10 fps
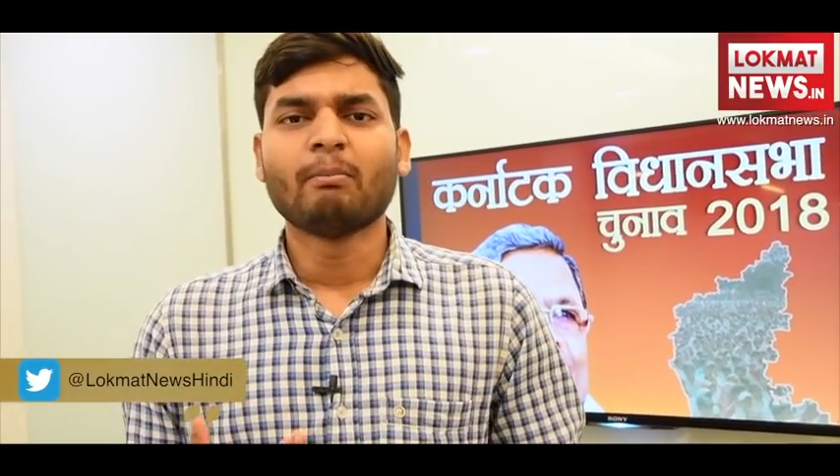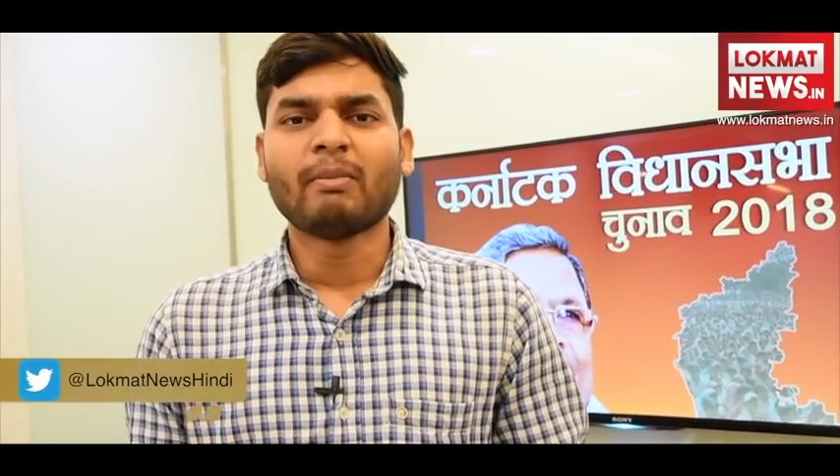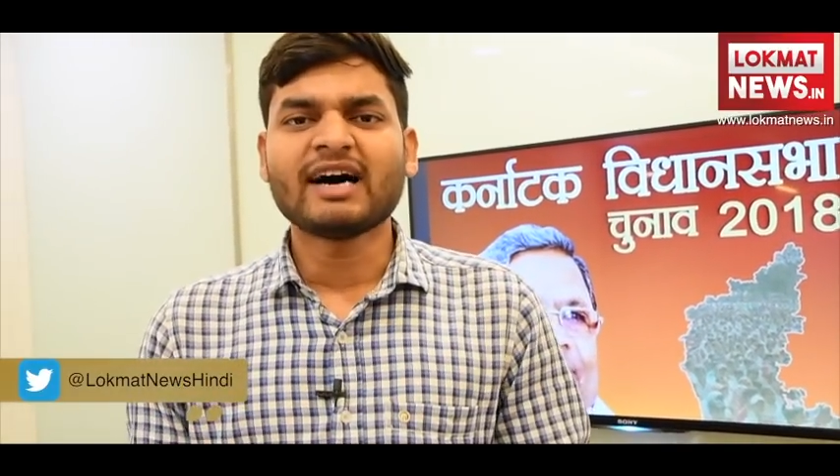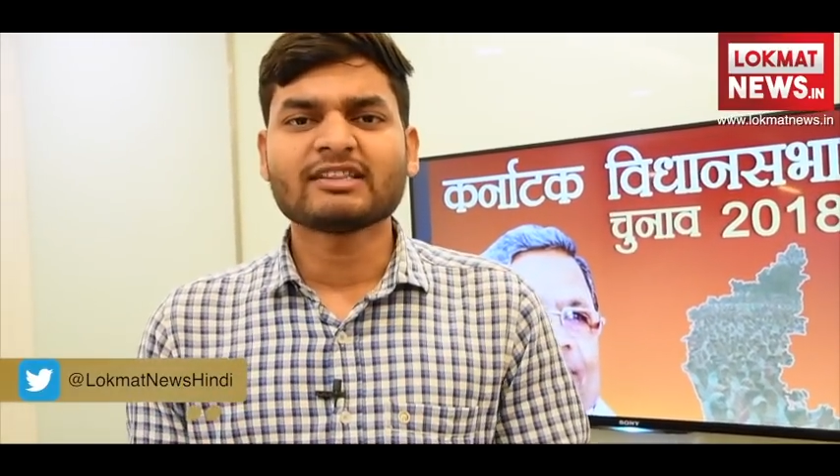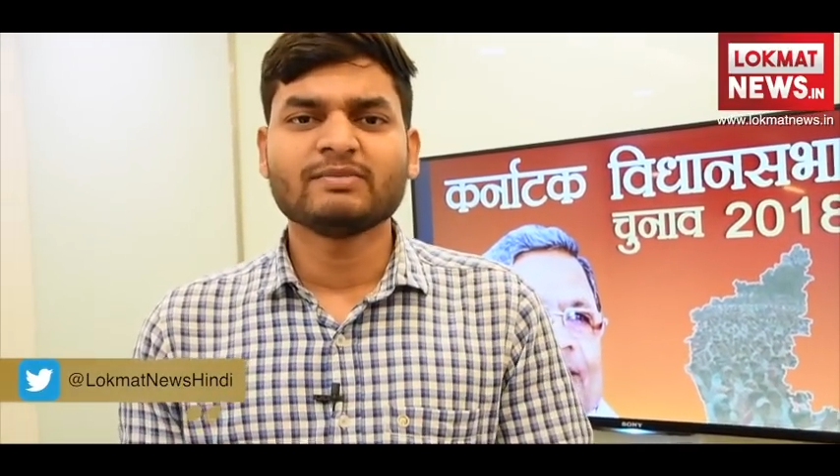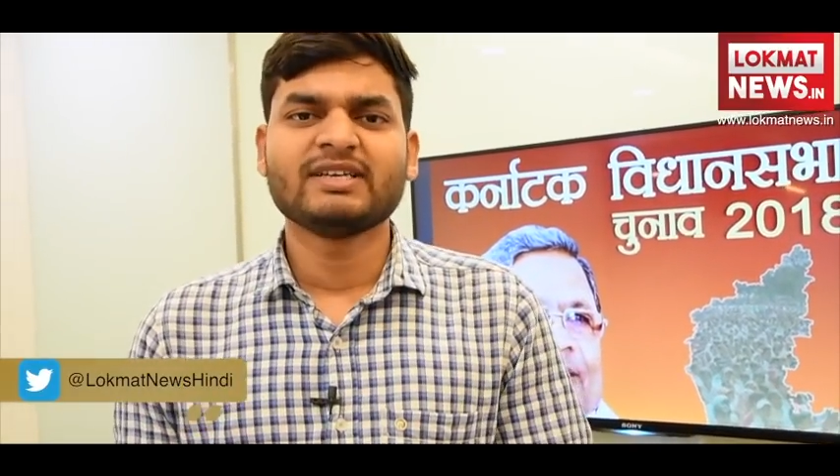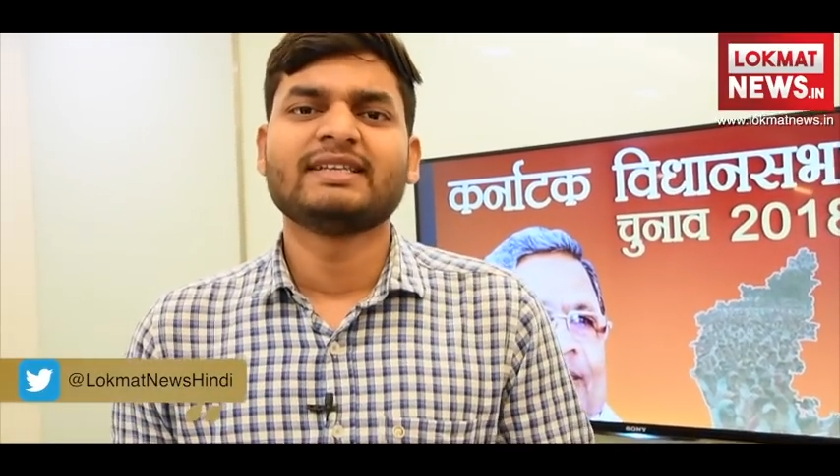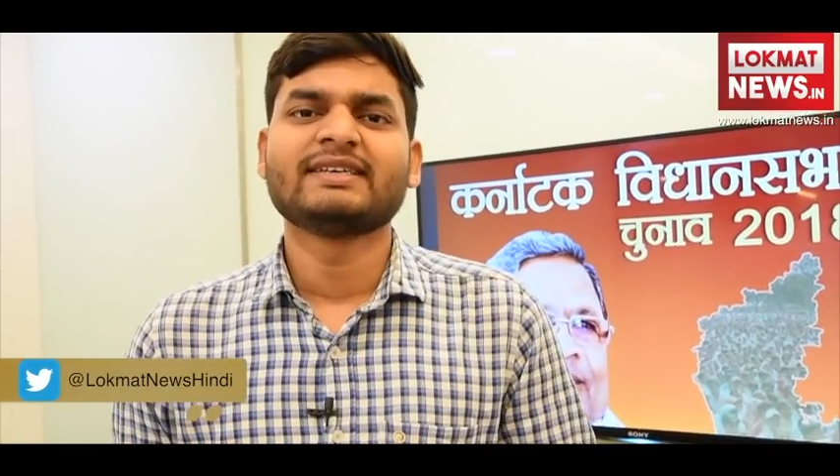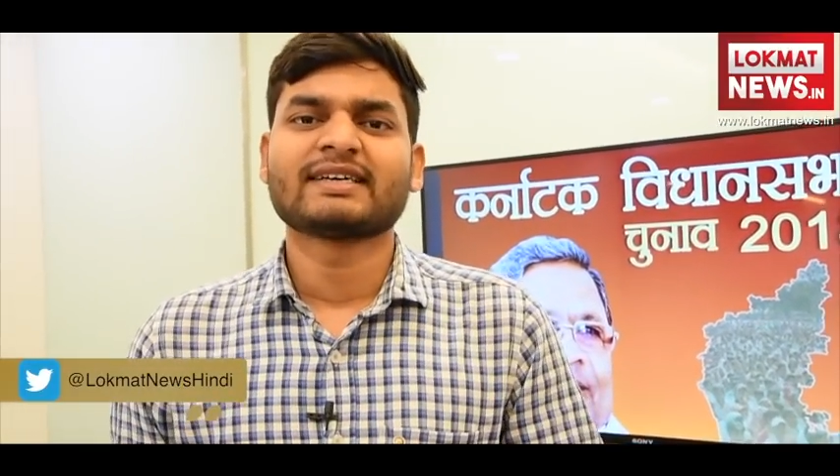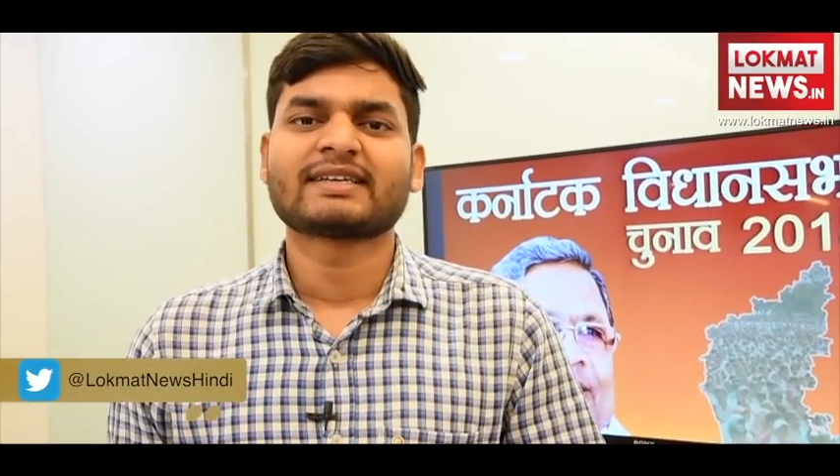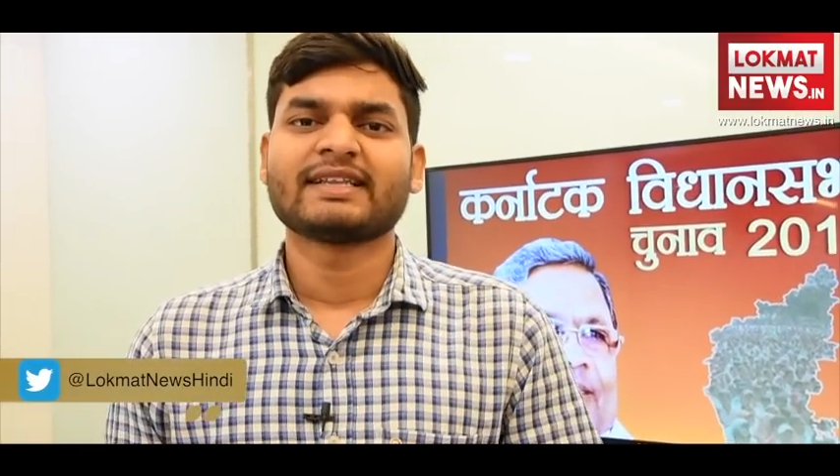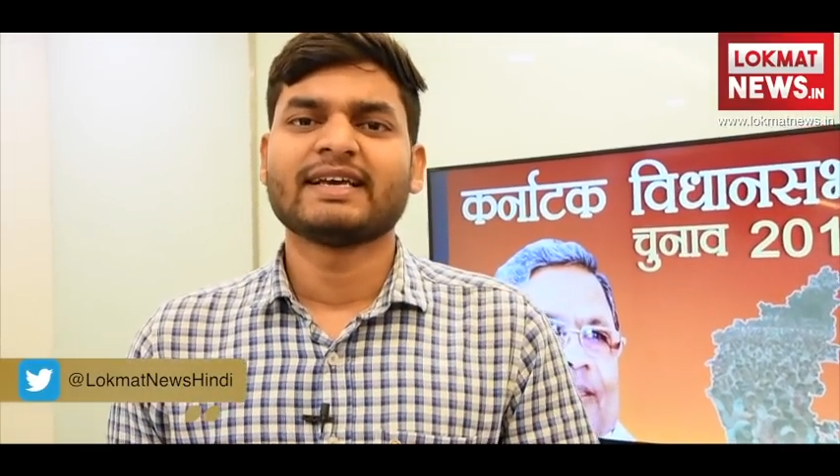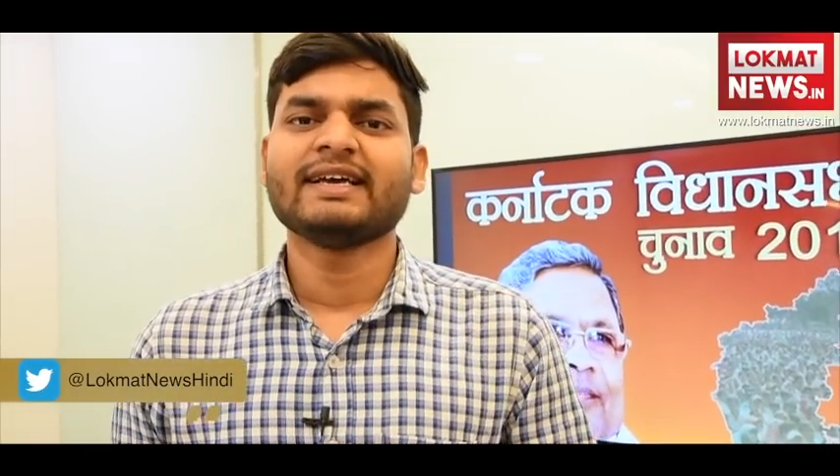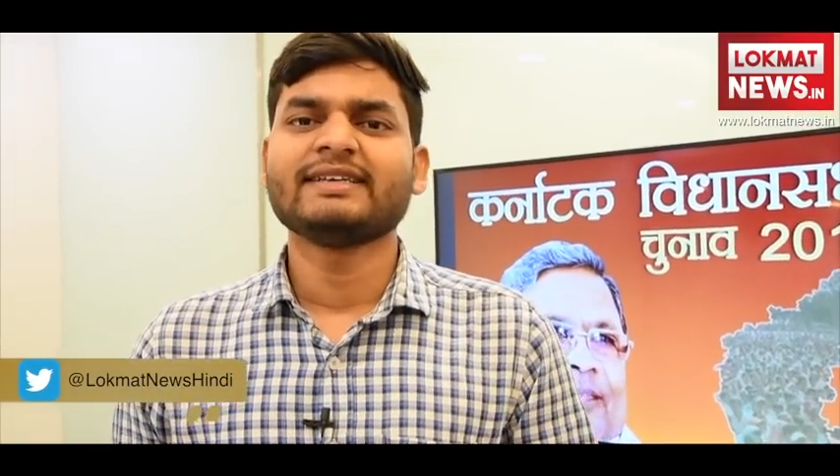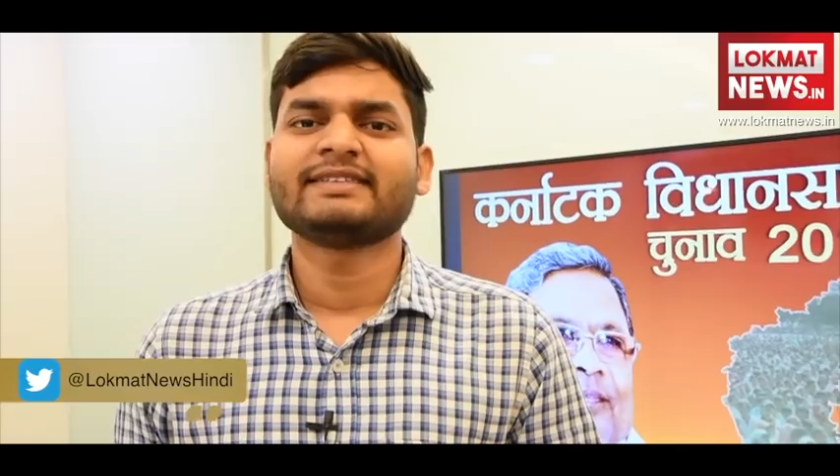मात भी दे सकते
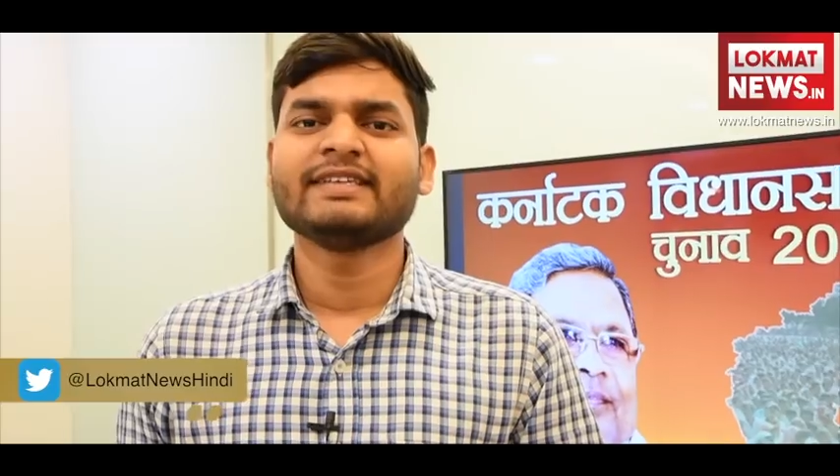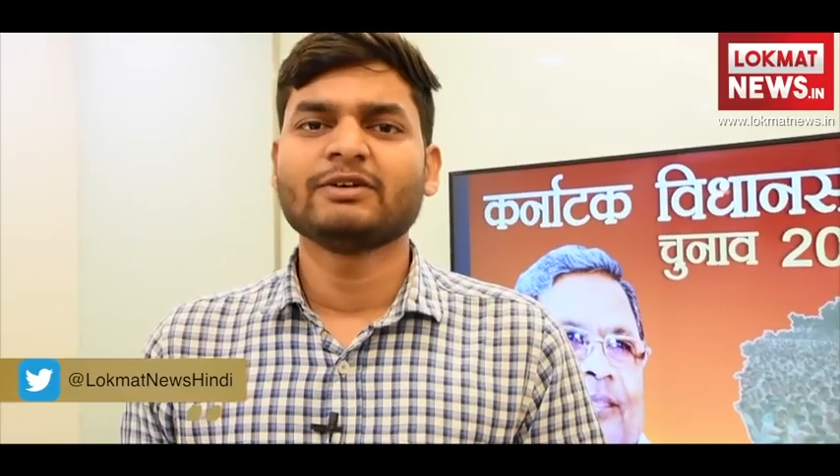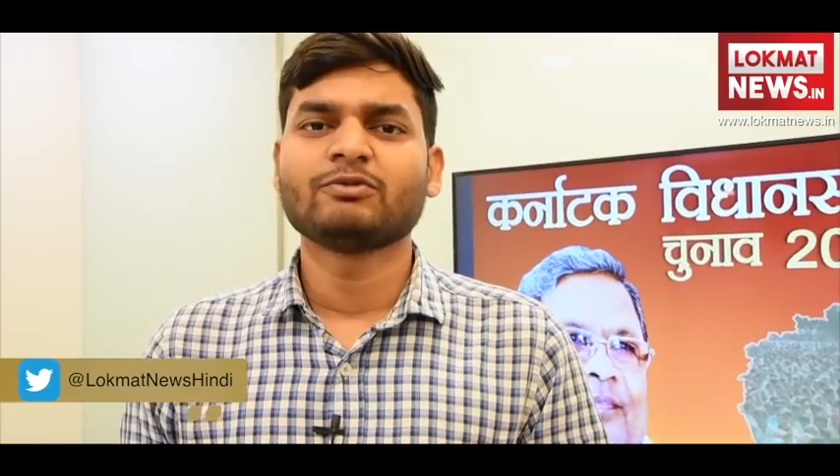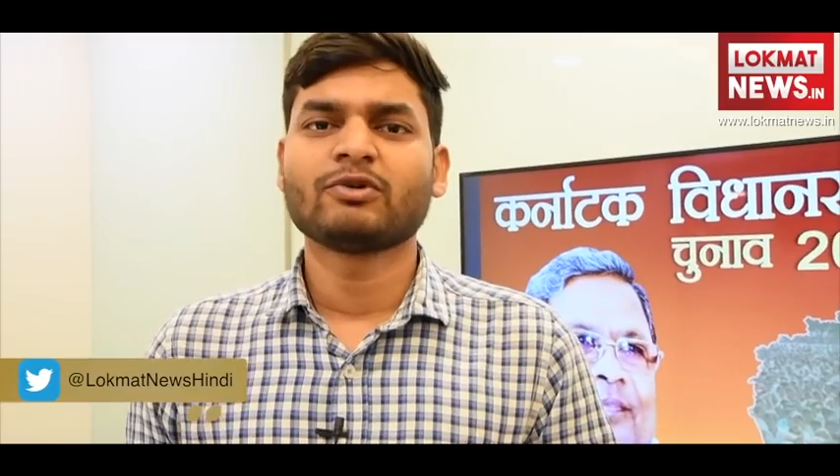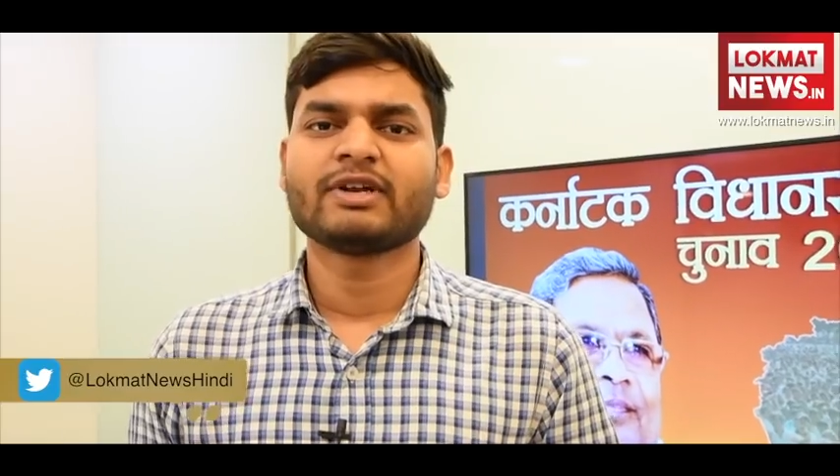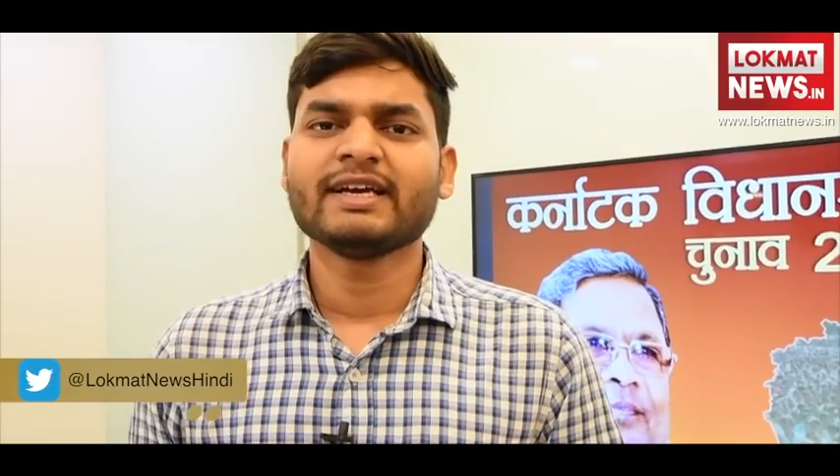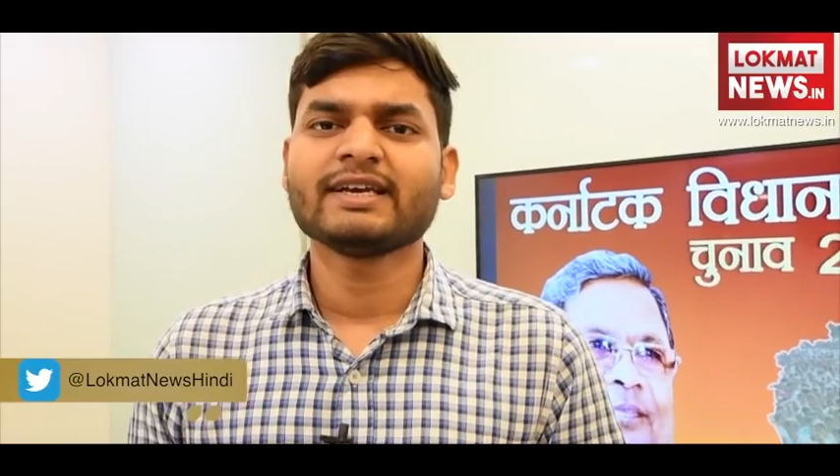हैं इसीलिए उन्होंने